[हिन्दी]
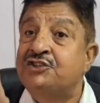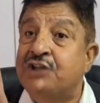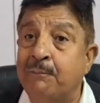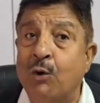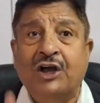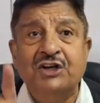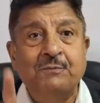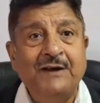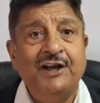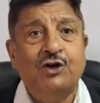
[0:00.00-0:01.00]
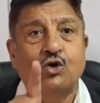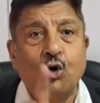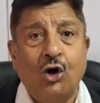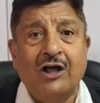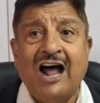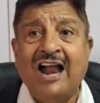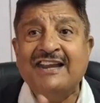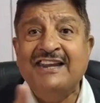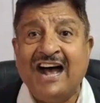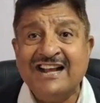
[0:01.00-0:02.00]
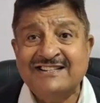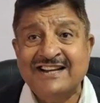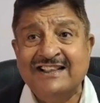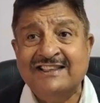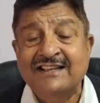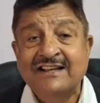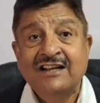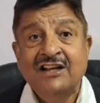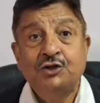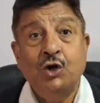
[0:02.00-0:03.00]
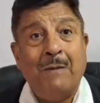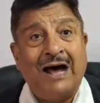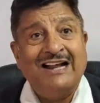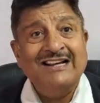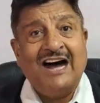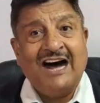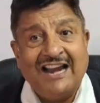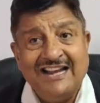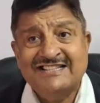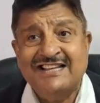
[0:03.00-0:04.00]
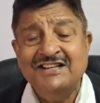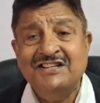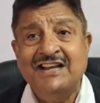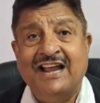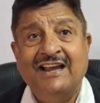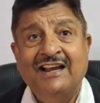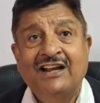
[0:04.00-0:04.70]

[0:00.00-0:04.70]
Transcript: जम्मू कश्मीर डोगरा रियासत जो महाराजा हरि सिंह जी ने